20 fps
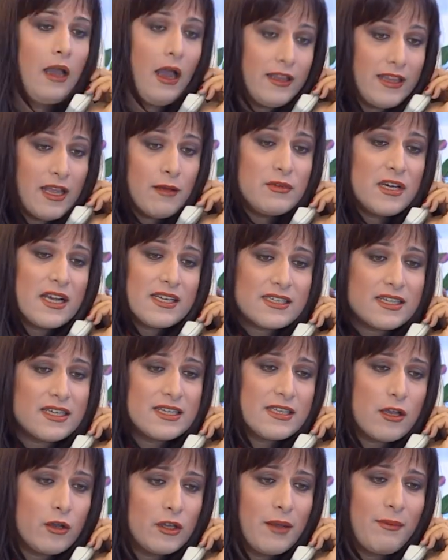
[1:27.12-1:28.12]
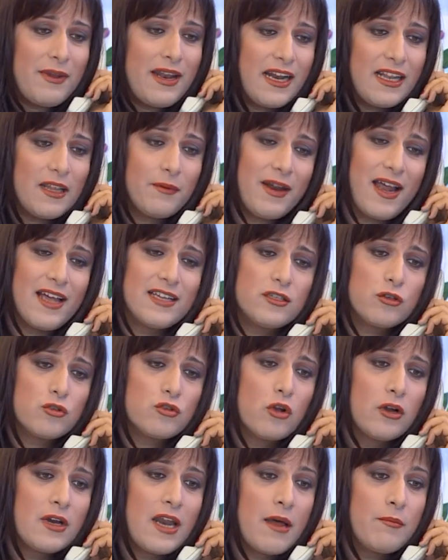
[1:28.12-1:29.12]
Adamcağız krizde ödemelerde birazcık
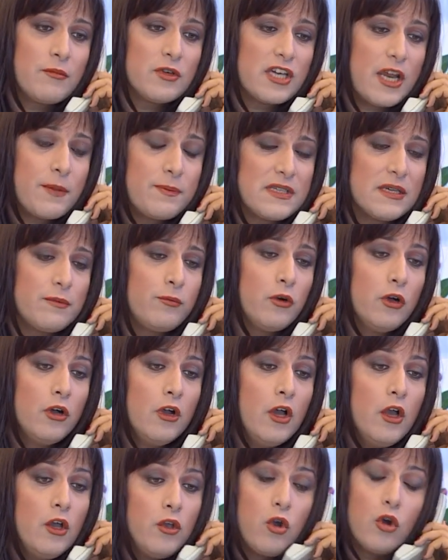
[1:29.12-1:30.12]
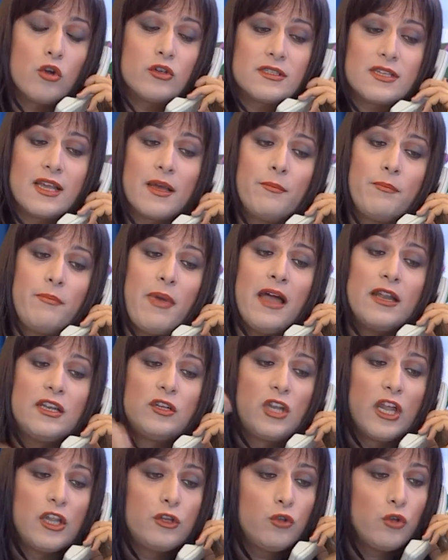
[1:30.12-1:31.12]
zorlanmış. Hepsi bu. Yoksa ben
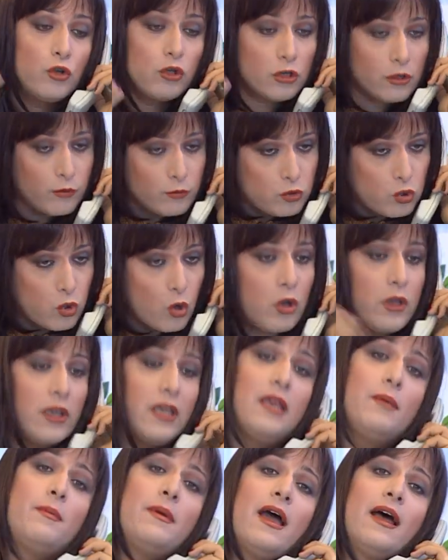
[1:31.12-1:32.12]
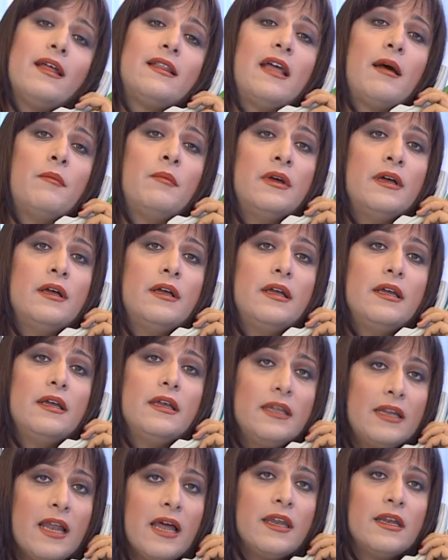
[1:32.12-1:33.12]
tanıyorum. Çok iyi bir adam.
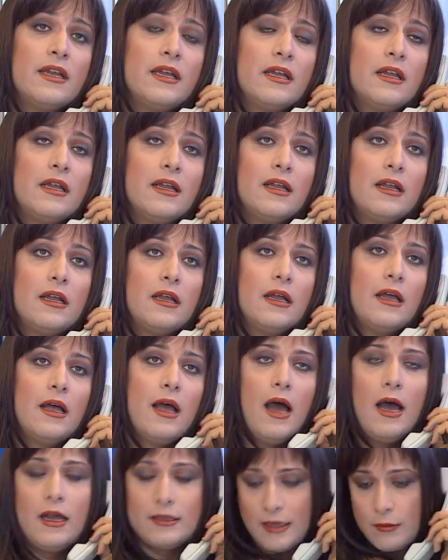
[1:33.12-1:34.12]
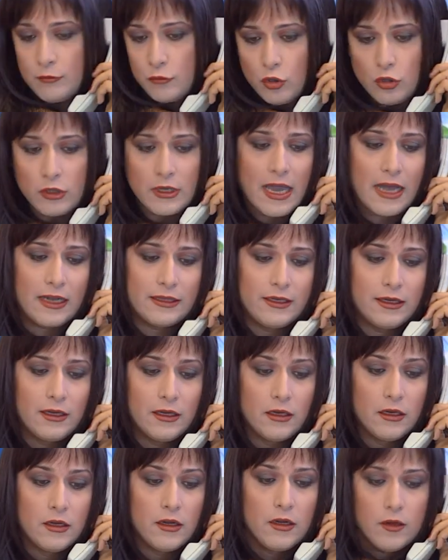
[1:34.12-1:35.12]
Ya adam dün
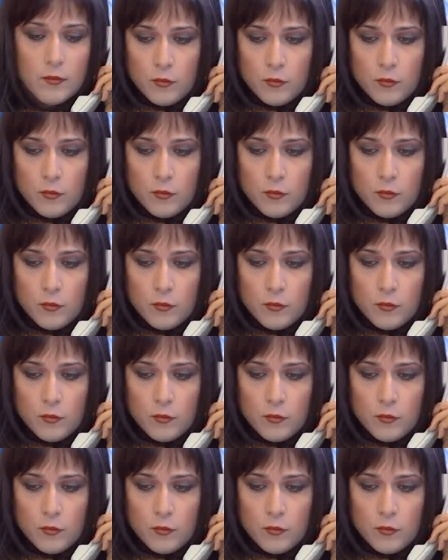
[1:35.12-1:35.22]
geldi.